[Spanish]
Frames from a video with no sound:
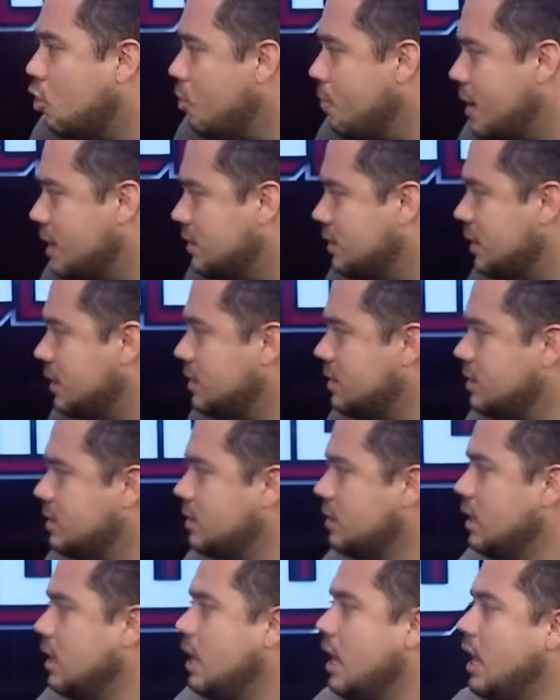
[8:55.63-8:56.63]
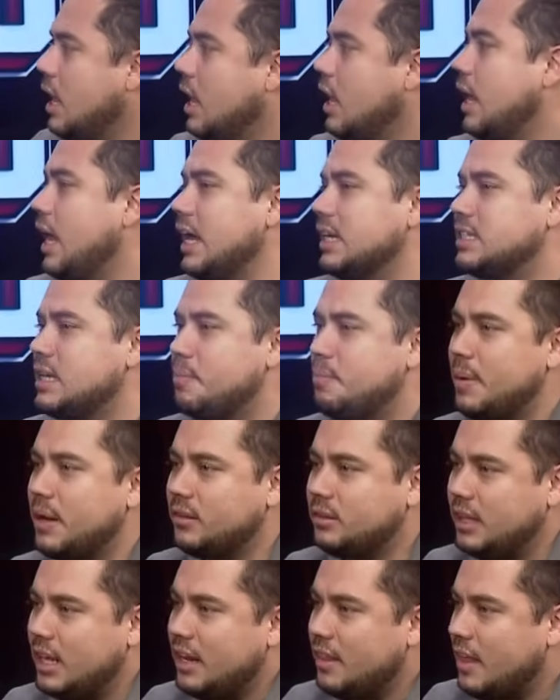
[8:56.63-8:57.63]
meses, es a
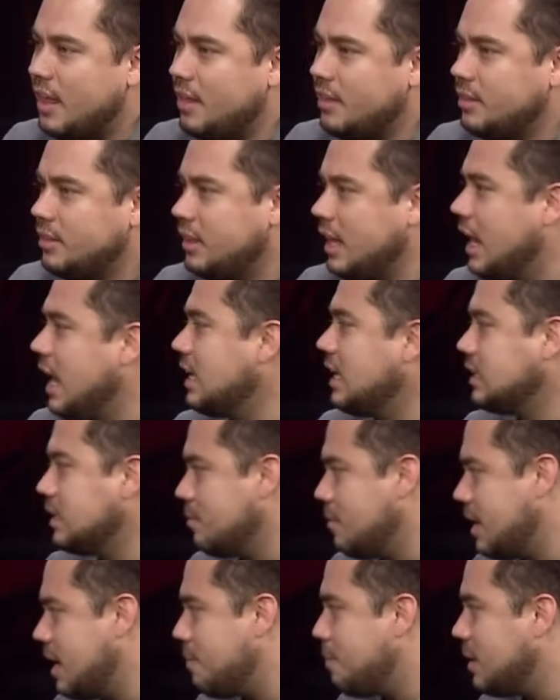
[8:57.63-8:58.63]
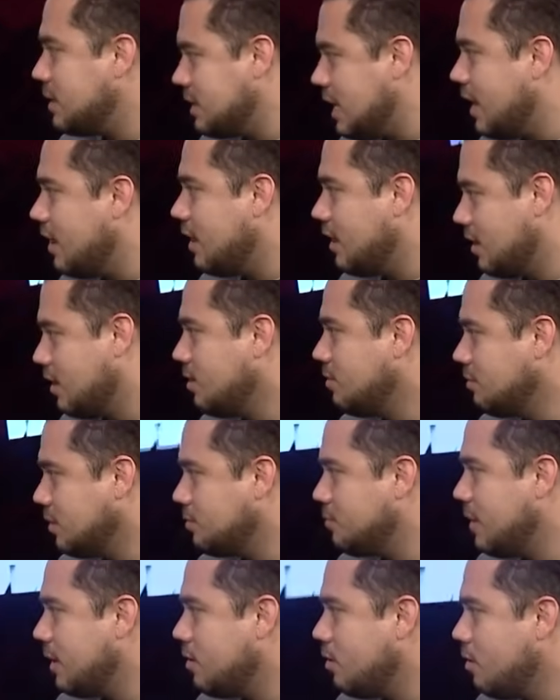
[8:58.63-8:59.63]
partir de la semana pasada ¿Me
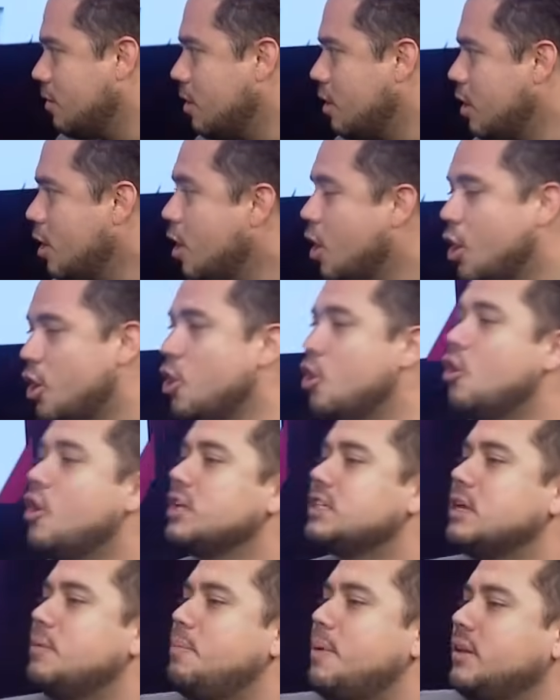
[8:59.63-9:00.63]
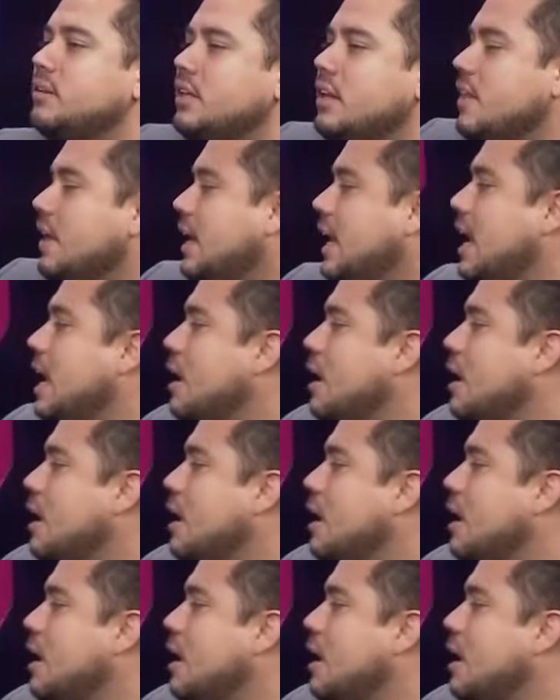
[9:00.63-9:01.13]
explico? No es a partir de que